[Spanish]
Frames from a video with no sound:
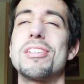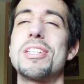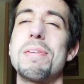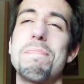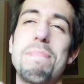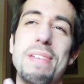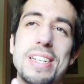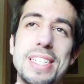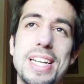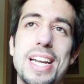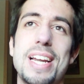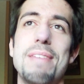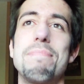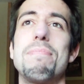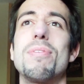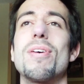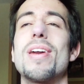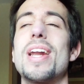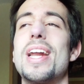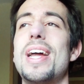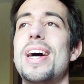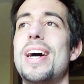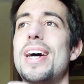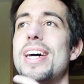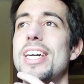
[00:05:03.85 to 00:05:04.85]
se pasara
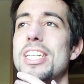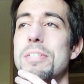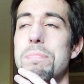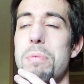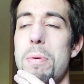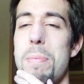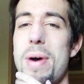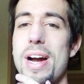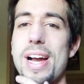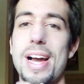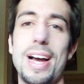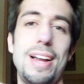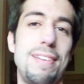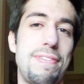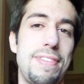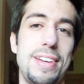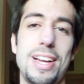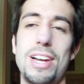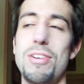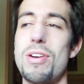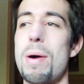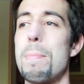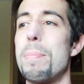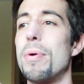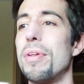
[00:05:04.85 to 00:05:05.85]
por la Manga al
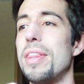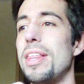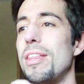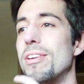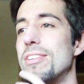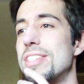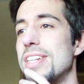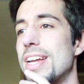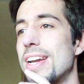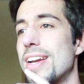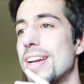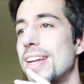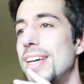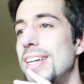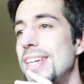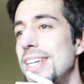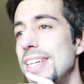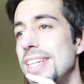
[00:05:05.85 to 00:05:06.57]
final no ha podido ser.